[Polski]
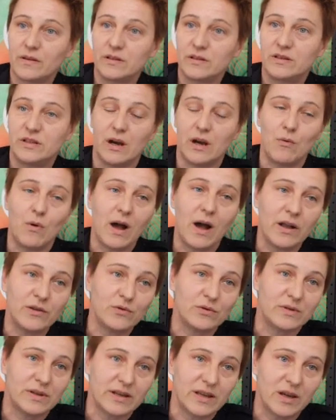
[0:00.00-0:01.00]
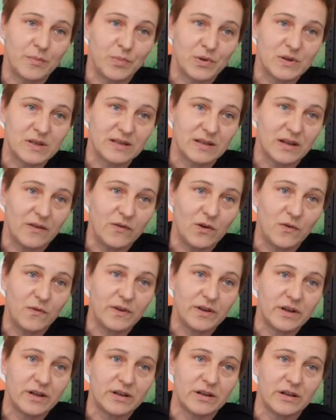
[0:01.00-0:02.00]
działaniu takich
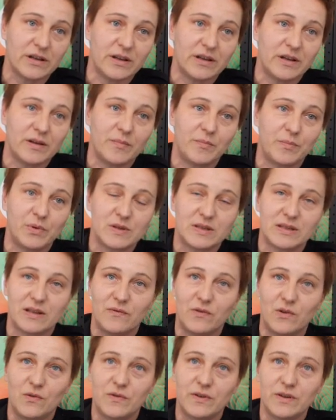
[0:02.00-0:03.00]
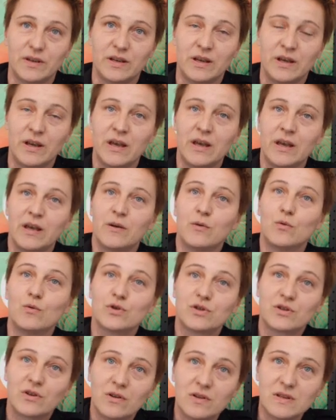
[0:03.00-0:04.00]
podstawowych, podstawowych
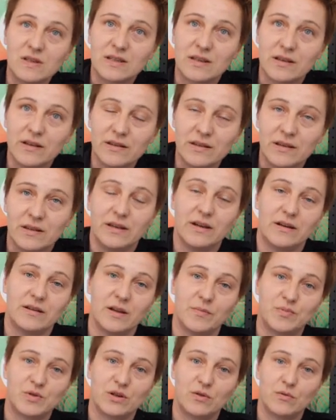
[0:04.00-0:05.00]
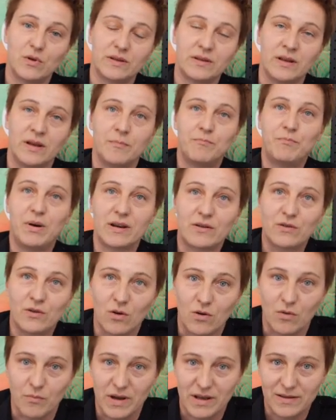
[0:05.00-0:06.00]
urządzeń, jak na przykład
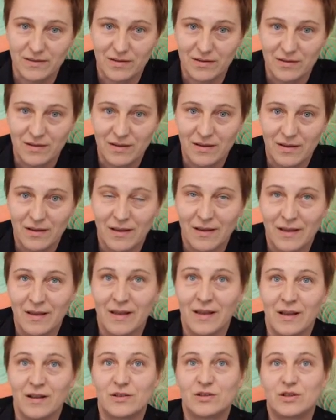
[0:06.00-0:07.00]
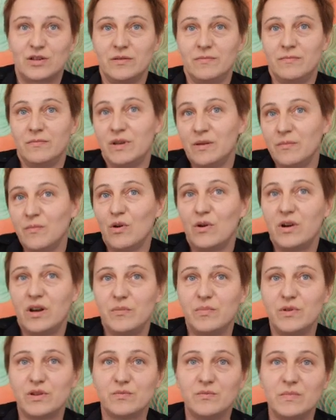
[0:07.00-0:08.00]
parkometr. Czy my
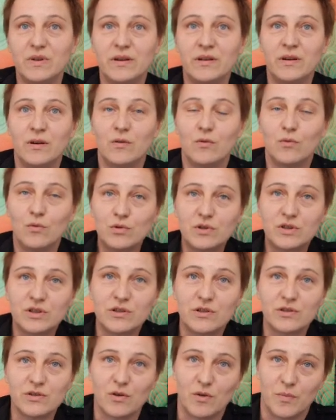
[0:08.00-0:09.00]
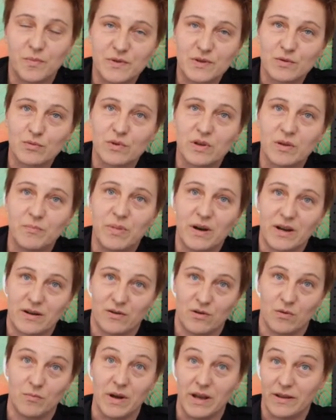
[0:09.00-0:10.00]
moglibyśmy uczyć obsługi
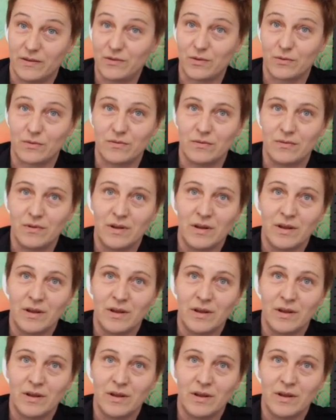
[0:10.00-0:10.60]
parkometru?